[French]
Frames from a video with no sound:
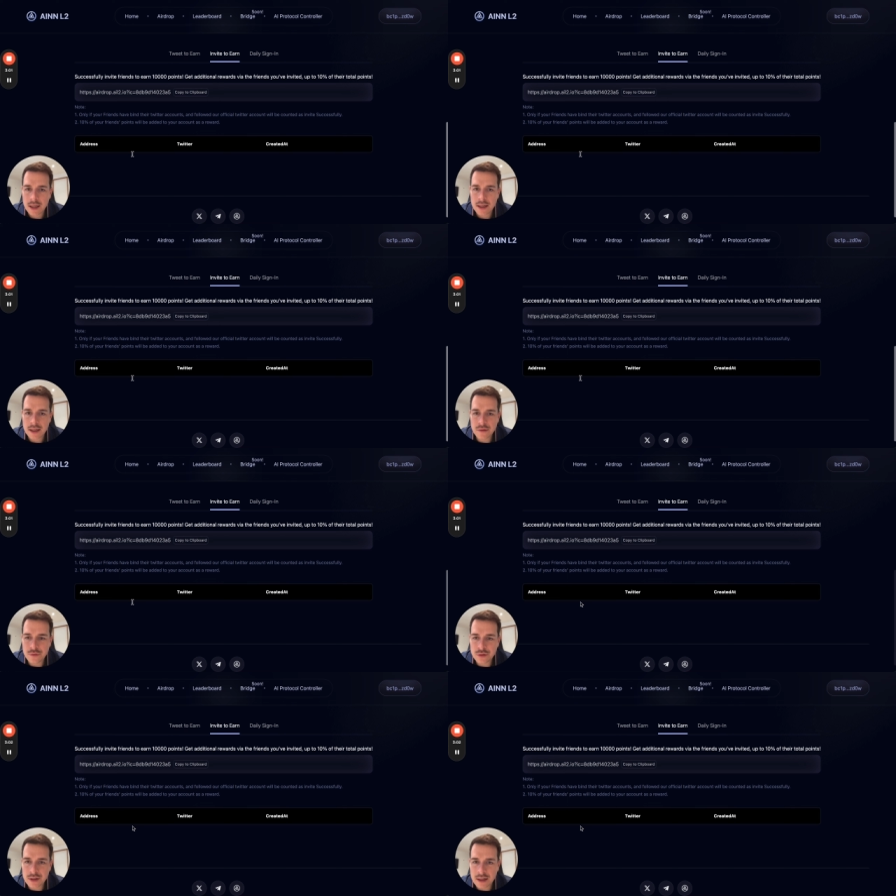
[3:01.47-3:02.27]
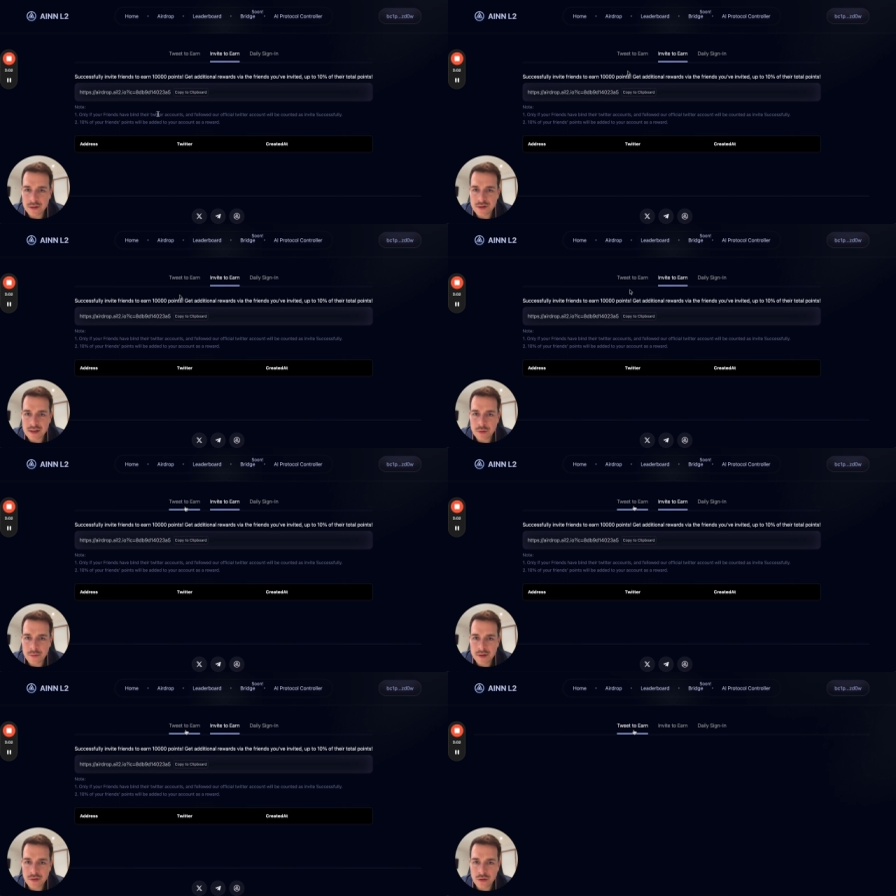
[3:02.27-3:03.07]
Il faudra dans un
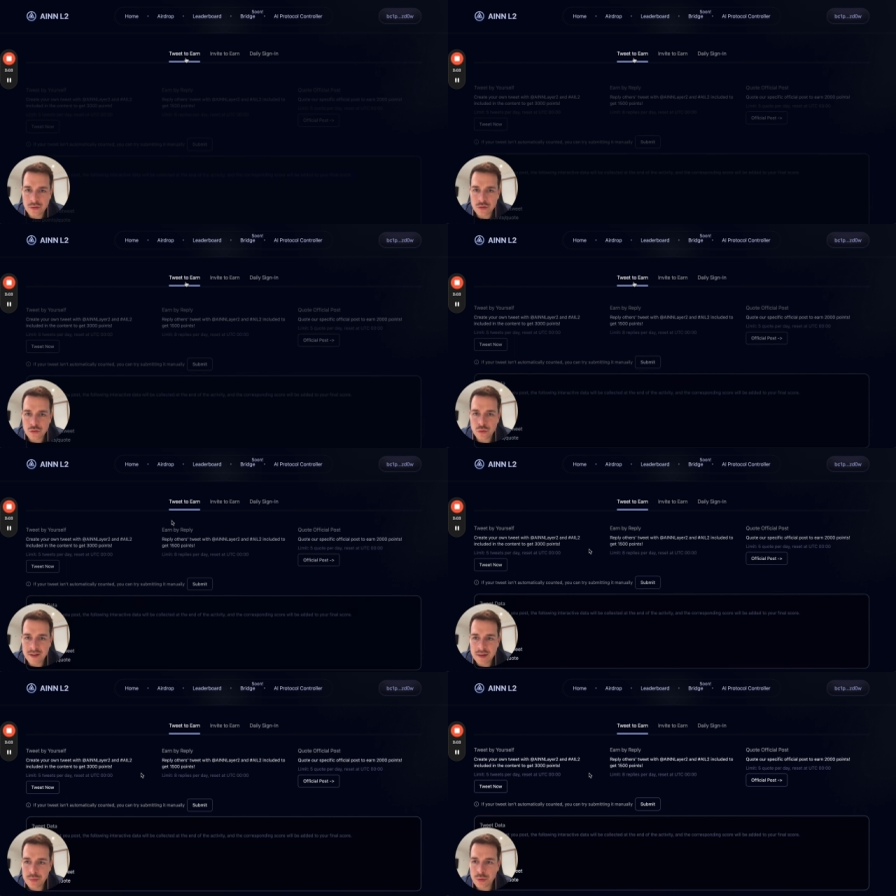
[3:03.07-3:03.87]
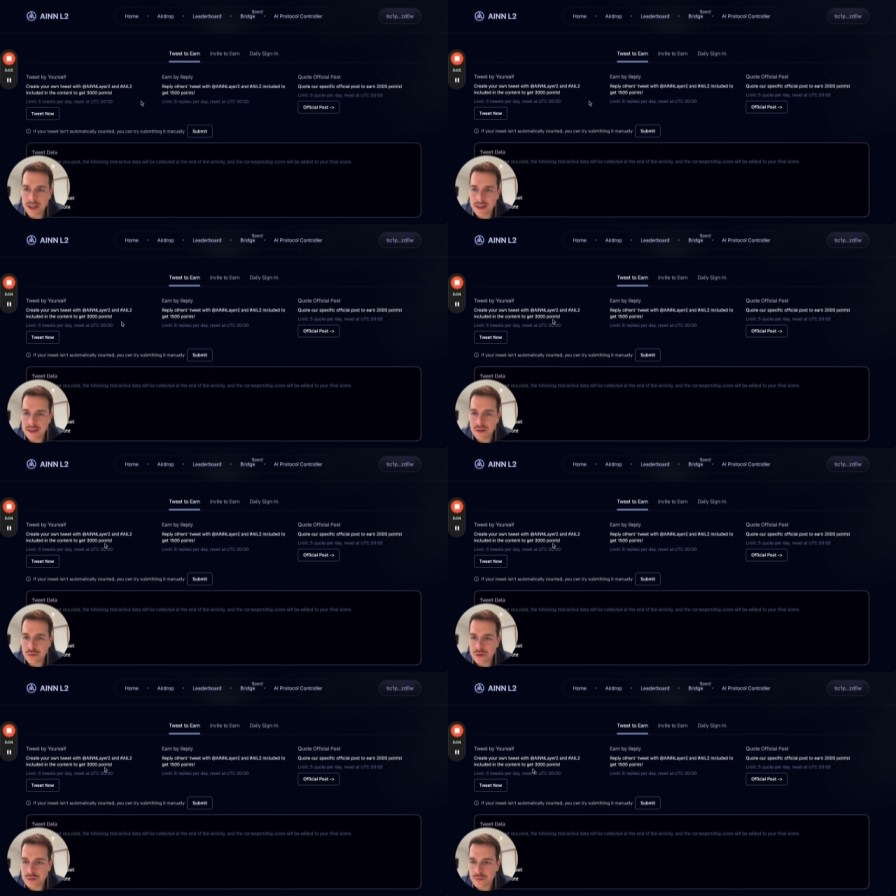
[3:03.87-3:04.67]
premier temps tweeter pour gagner.
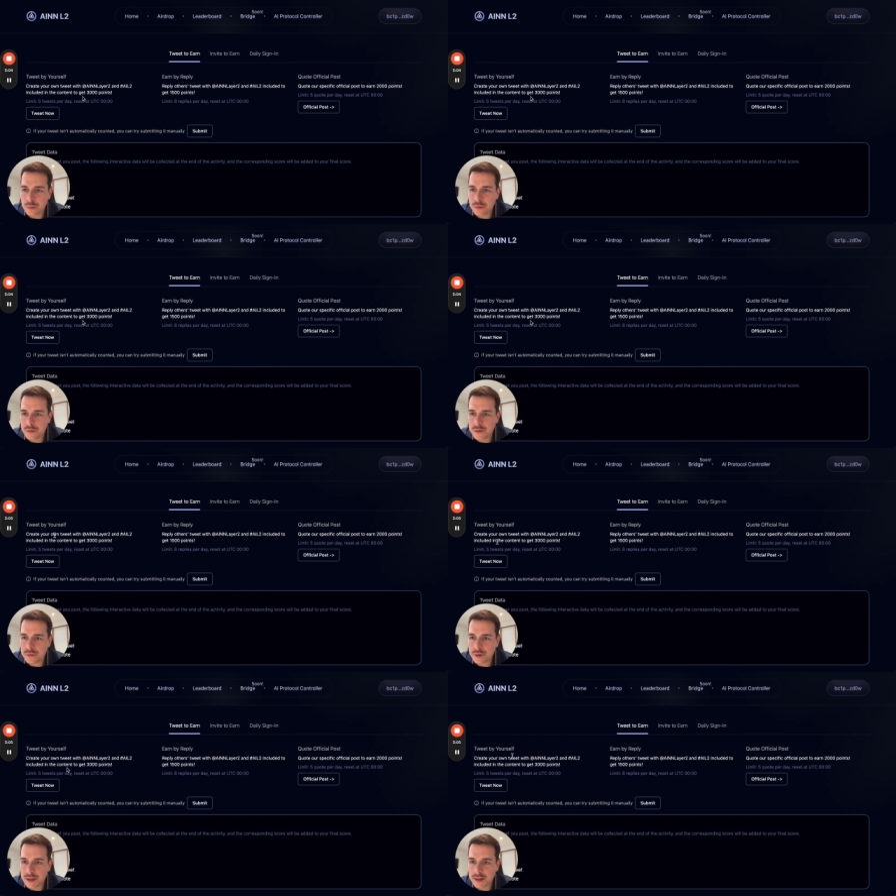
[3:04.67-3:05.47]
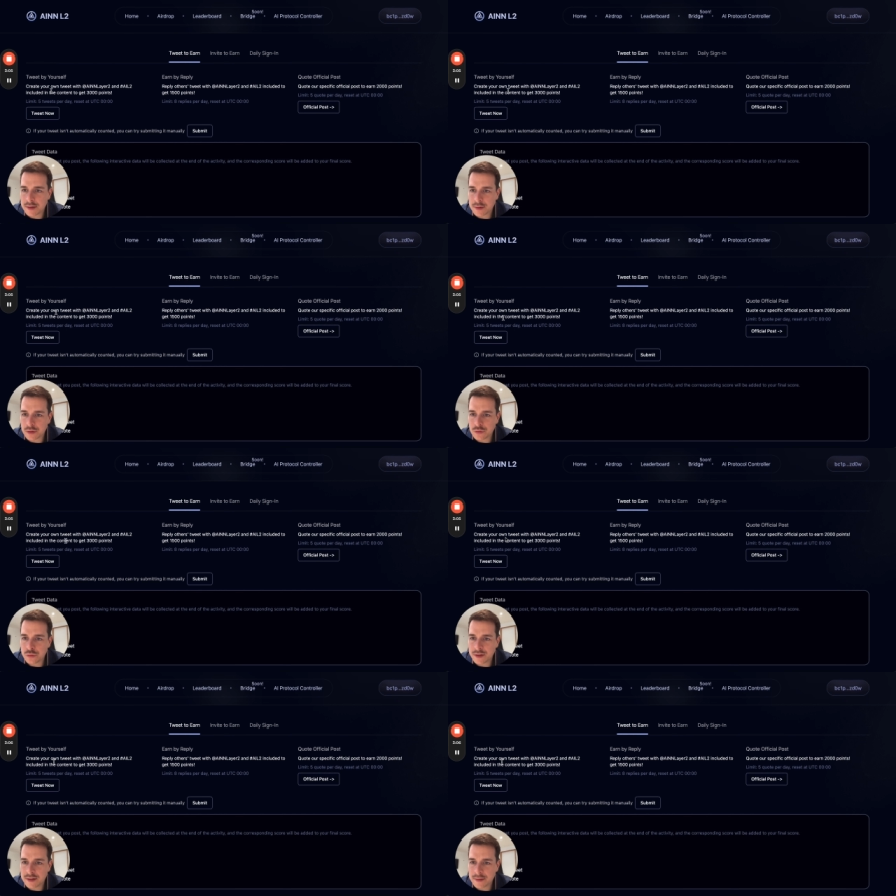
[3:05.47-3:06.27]
Donc vous pouvez, vous voyez,
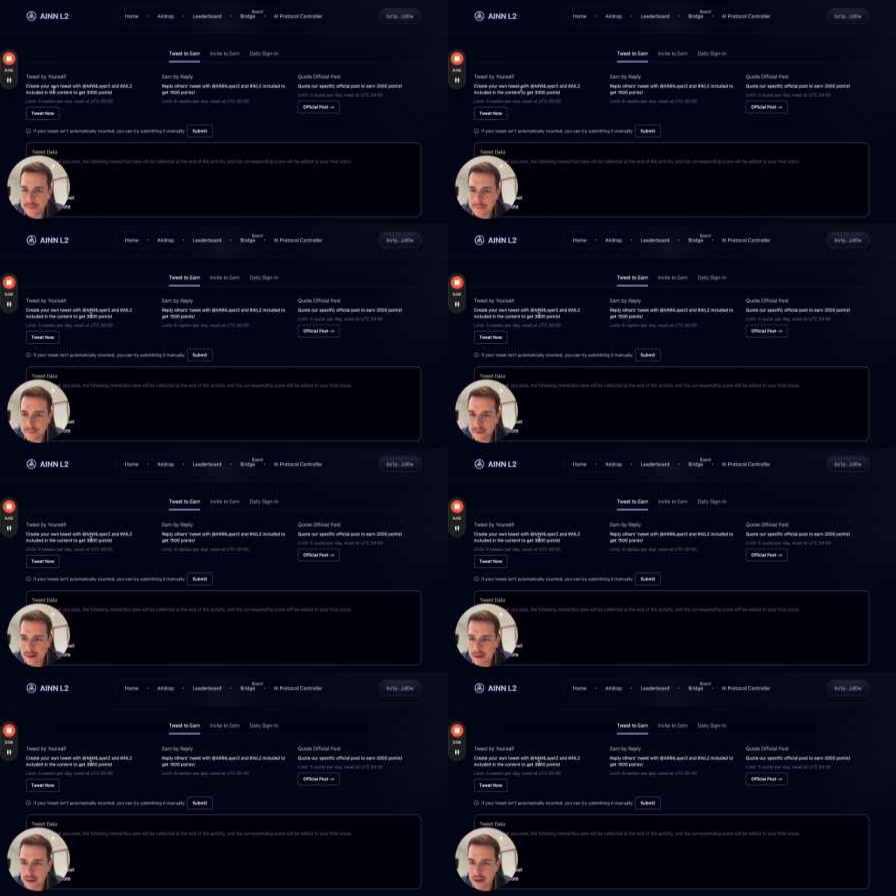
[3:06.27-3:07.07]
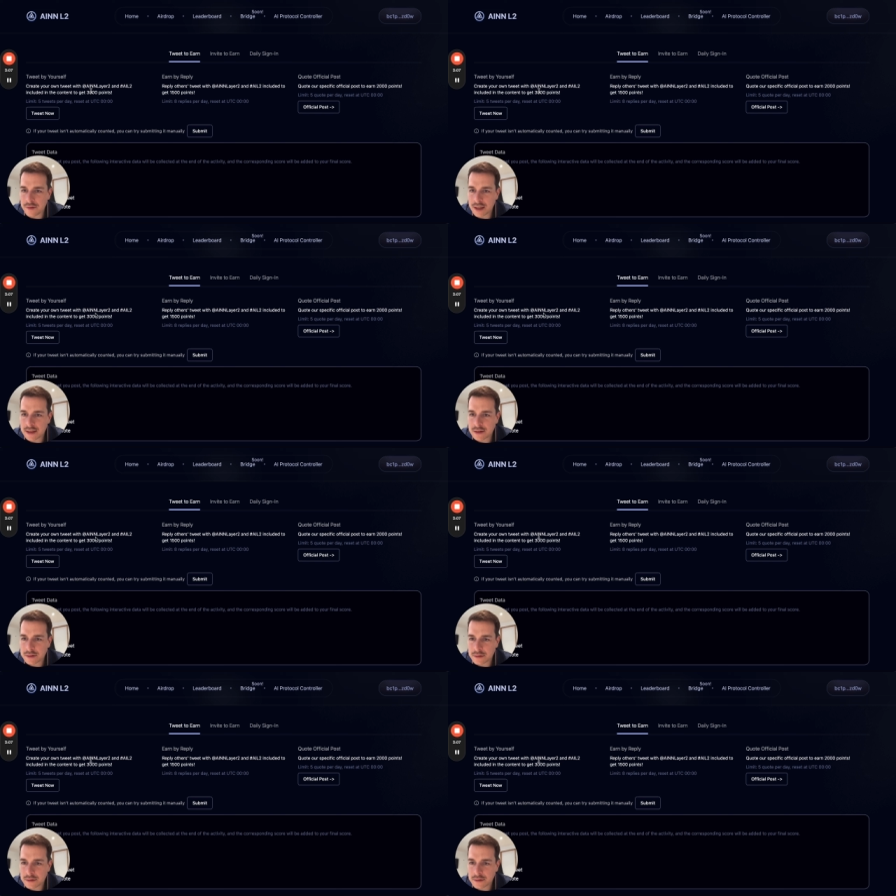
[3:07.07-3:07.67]
tweeter avec